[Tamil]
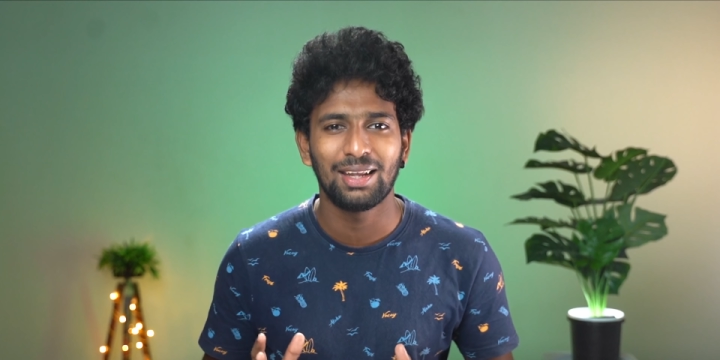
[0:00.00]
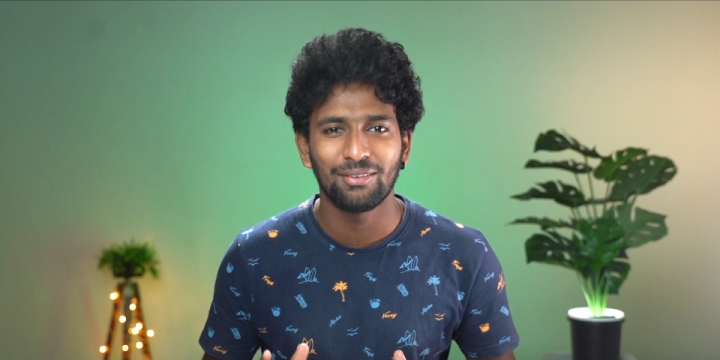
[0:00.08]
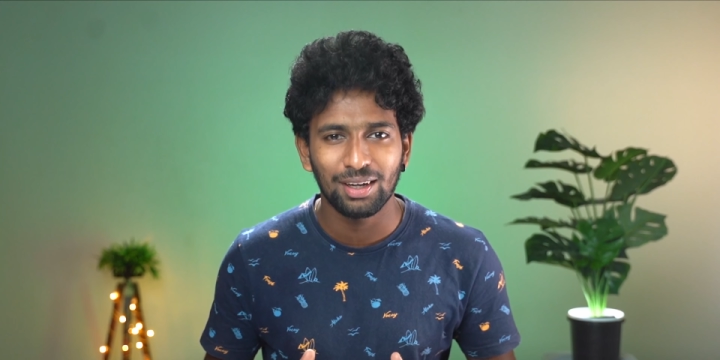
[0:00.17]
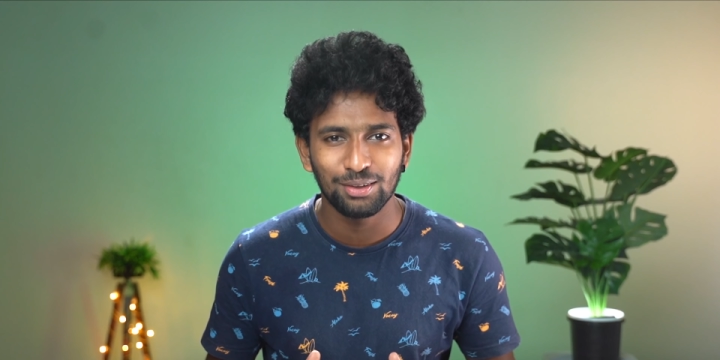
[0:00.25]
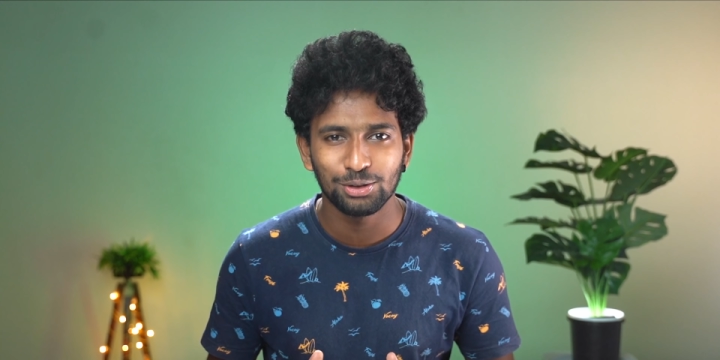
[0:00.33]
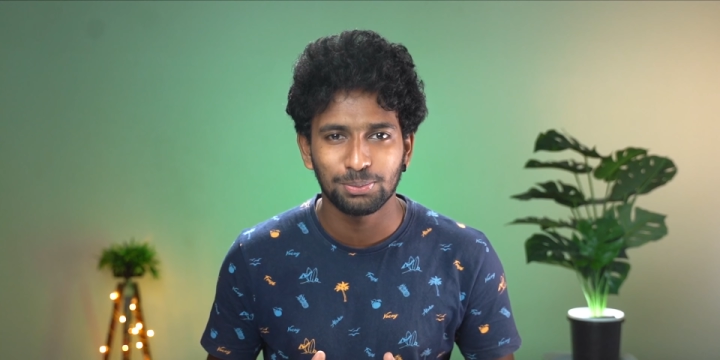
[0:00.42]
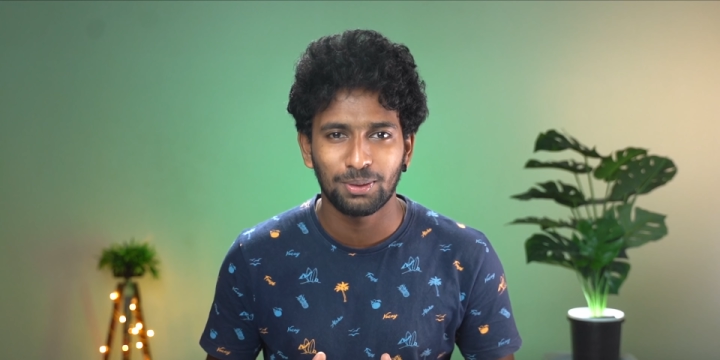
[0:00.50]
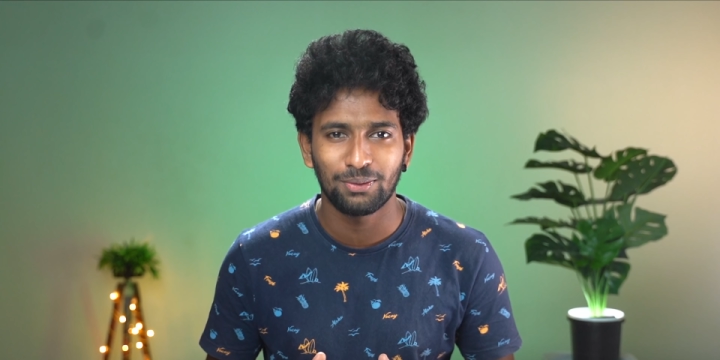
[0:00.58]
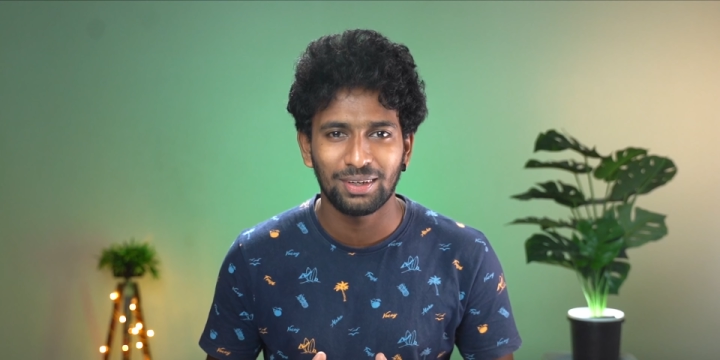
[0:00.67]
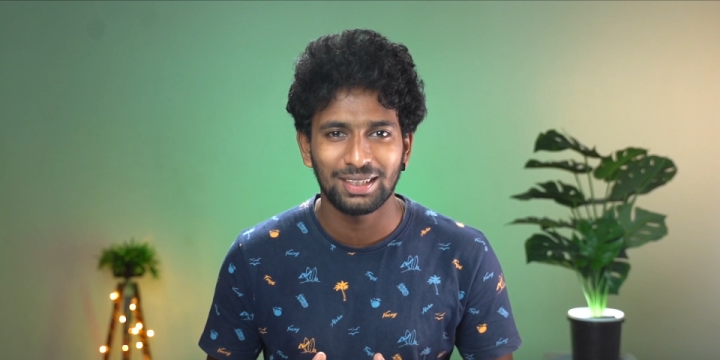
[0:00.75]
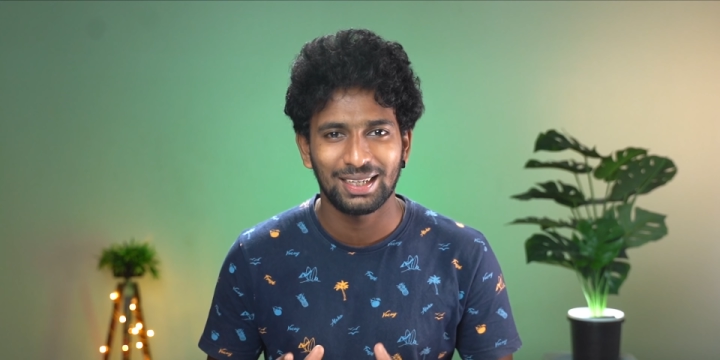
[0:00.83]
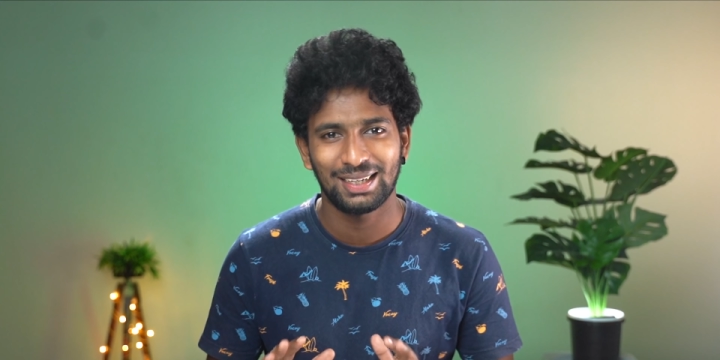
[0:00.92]
டிரைவராக யூஸ்
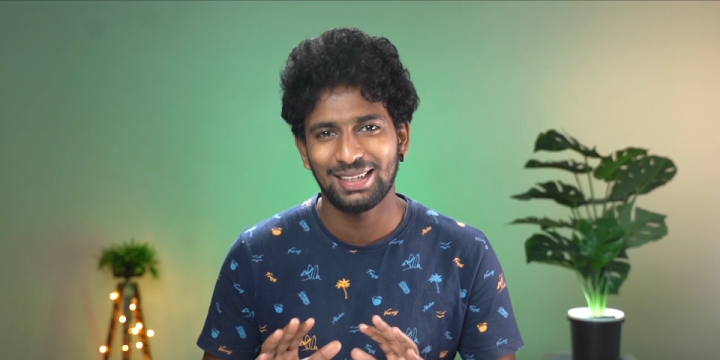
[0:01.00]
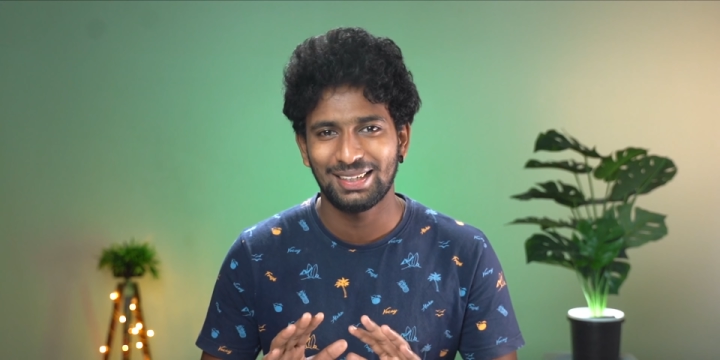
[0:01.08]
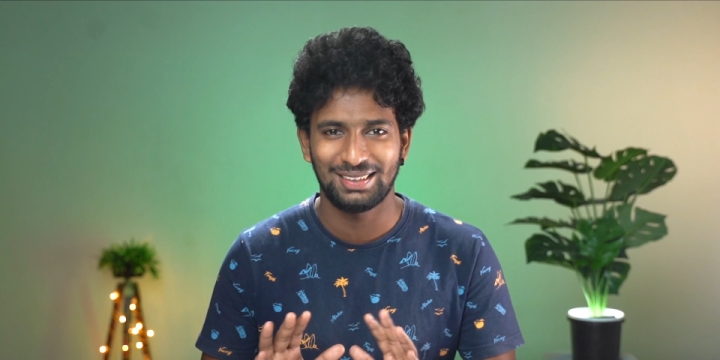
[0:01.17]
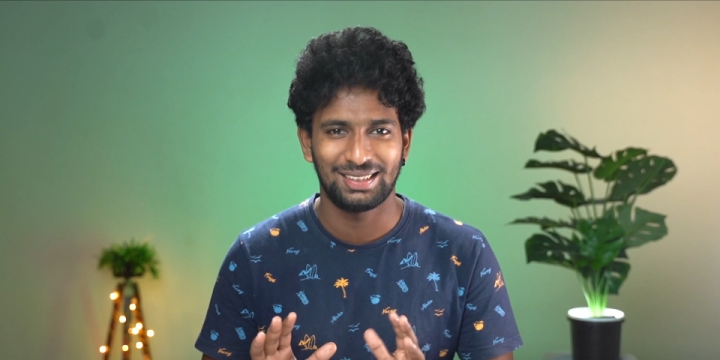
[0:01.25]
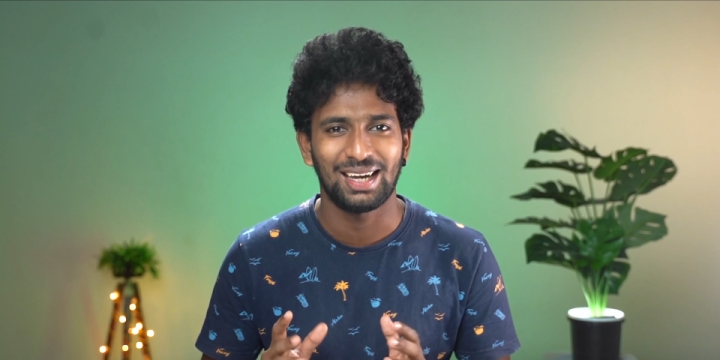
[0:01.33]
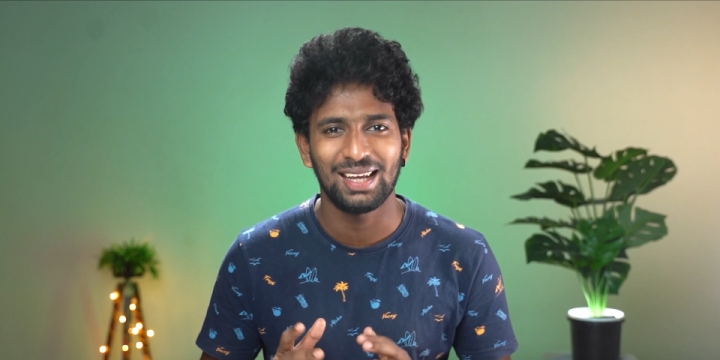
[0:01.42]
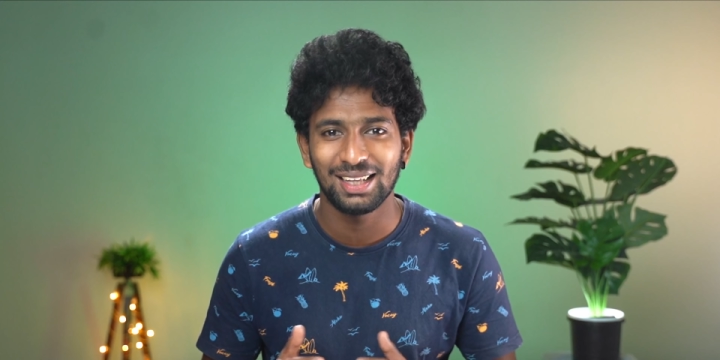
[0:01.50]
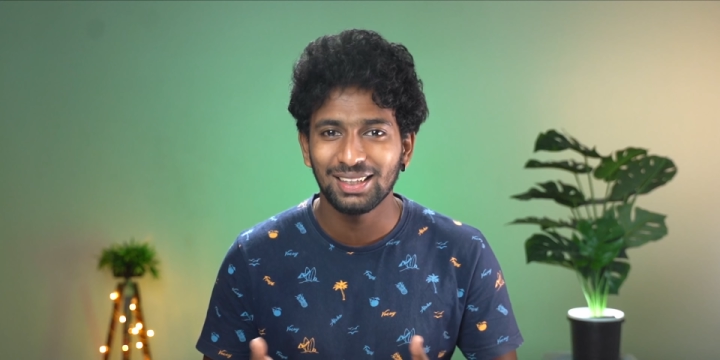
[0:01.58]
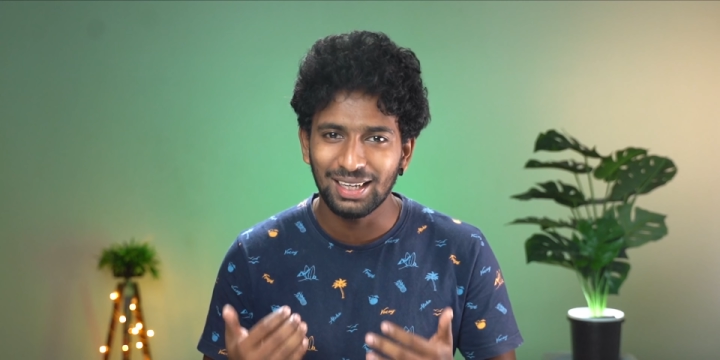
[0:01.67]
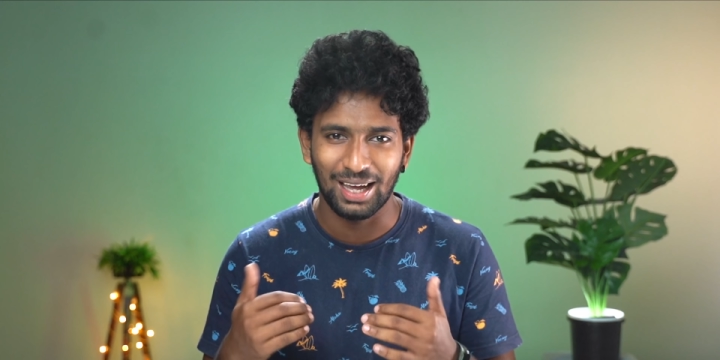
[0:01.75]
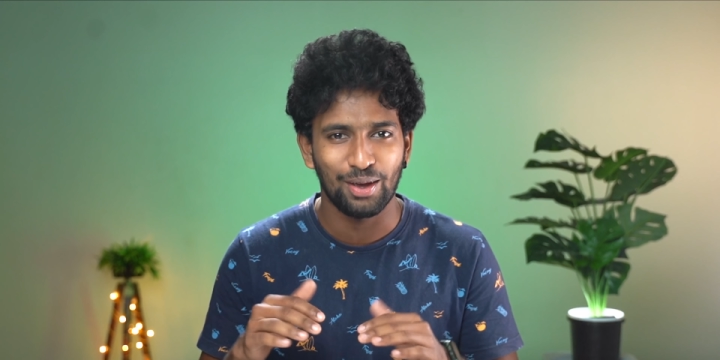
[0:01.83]
பண்ணணும்னு கேட்டால் கிடையாது